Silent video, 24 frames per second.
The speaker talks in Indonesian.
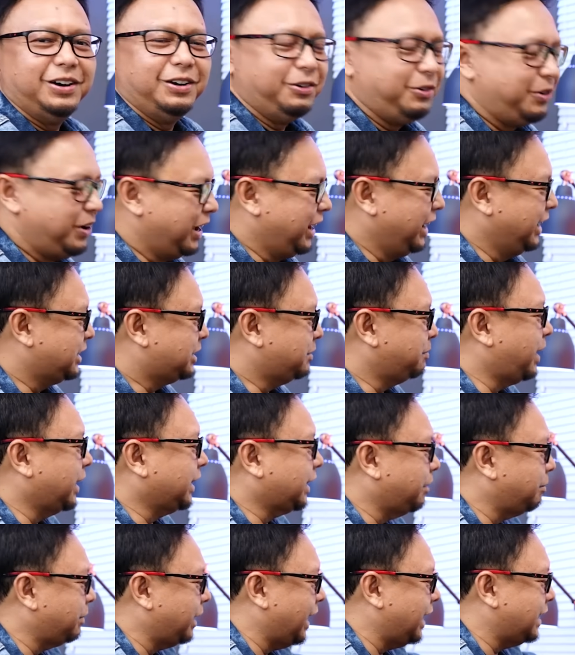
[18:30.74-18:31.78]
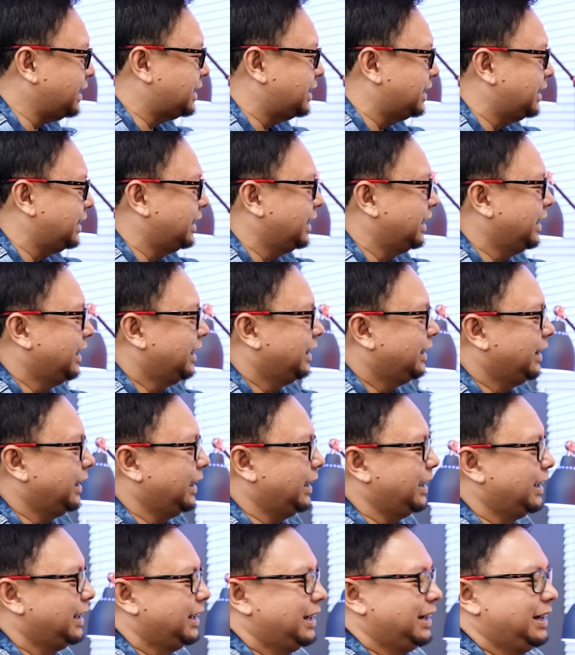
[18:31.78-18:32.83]
Wis, mantap, guys.
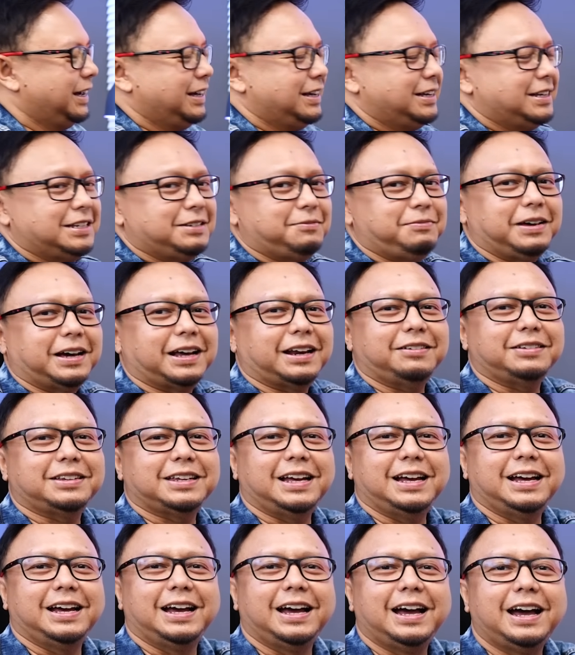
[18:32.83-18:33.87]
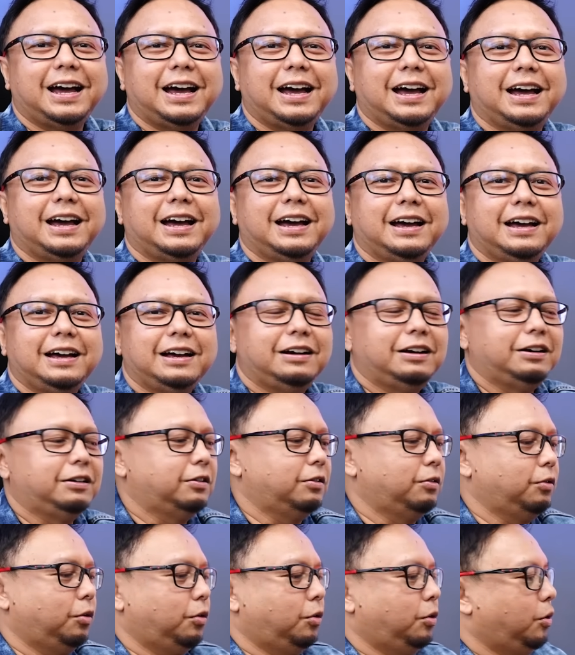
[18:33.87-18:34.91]
Nih, speaker bisa.
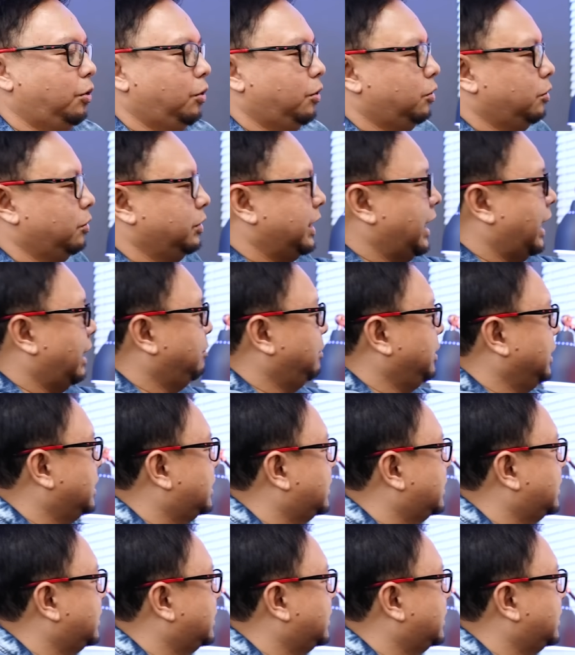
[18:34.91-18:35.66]
Oh, udah habis.